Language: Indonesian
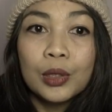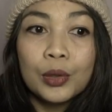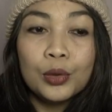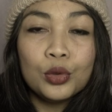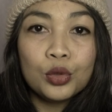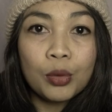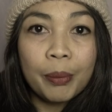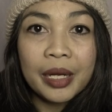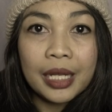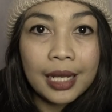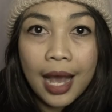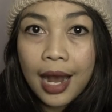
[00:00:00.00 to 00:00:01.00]
Untuk
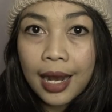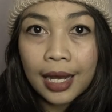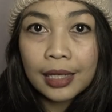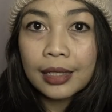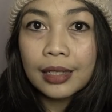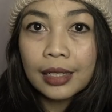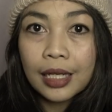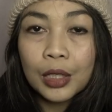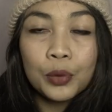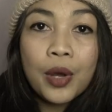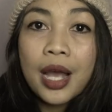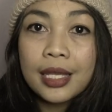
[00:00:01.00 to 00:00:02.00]
menikahkan
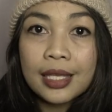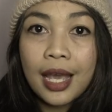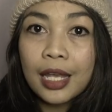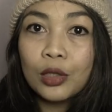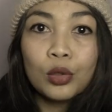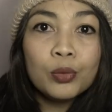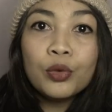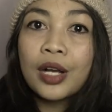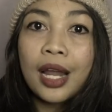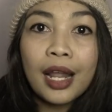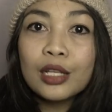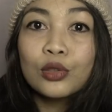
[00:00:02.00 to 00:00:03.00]
keduanya itu
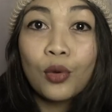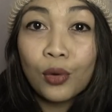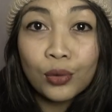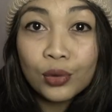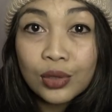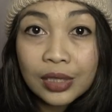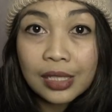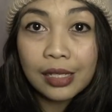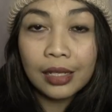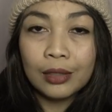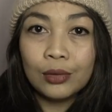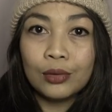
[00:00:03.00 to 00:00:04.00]
bukanlah
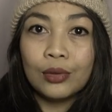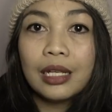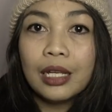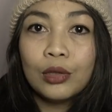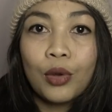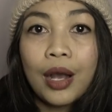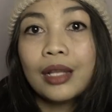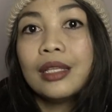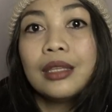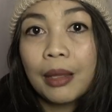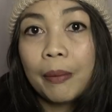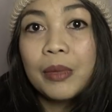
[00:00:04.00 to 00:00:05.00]
solusi gitu. Itu akan
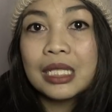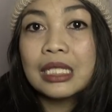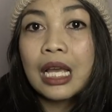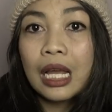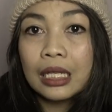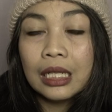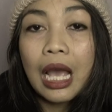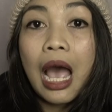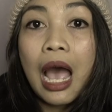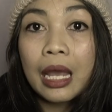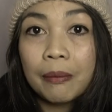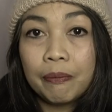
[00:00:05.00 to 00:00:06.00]
tetap menjadi
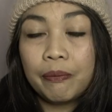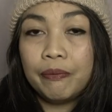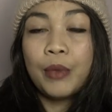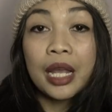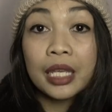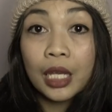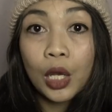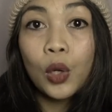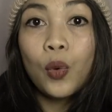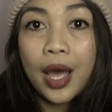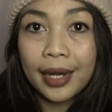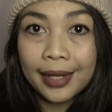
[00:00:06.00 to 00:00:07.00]
aib bagi
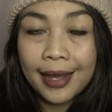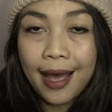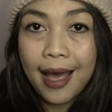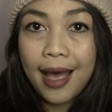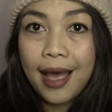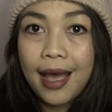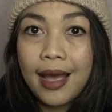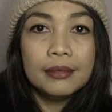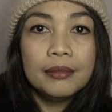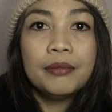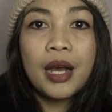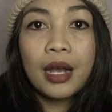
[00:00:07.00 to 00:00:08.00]
keluarga.
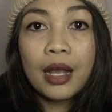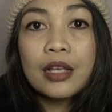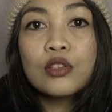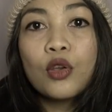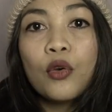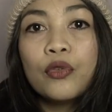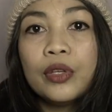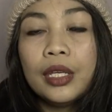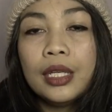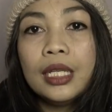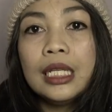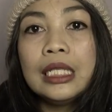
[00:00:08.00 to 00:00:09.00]
Maka
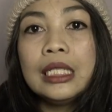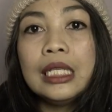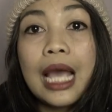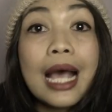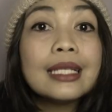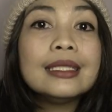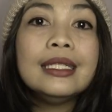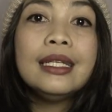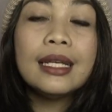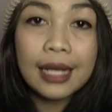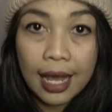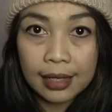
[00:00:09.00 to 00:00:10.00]
Sofi ini
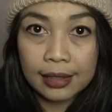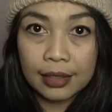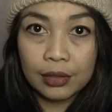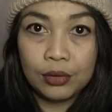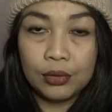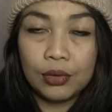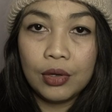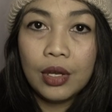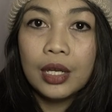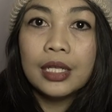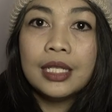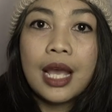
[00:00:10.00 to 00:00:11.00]
diasingkan gitu.
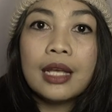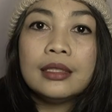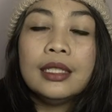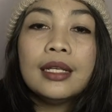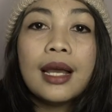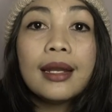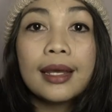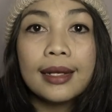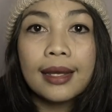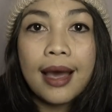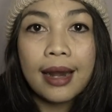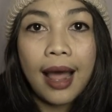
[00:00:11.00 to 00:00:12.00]
Diasingkan ke
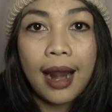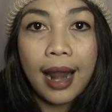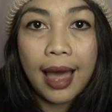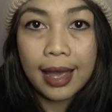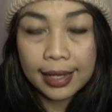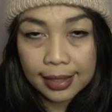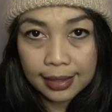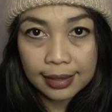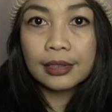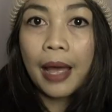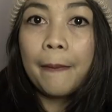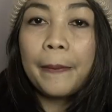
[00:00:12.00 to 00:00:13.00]
negara lain
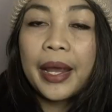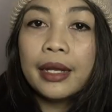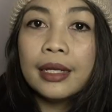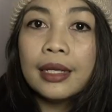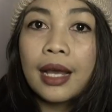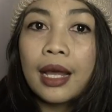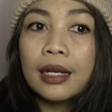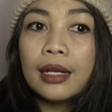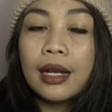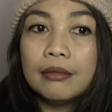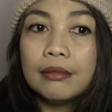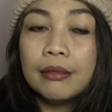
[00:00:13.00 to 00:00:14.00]
sampai
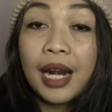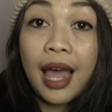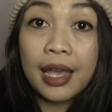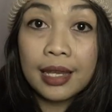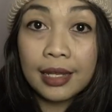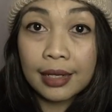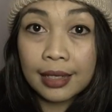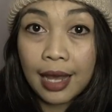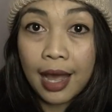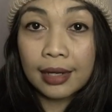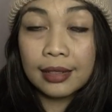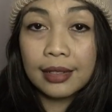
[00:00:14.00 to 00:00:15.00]
dengan
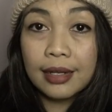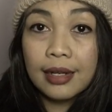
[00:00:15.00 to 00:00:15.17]
melahirkan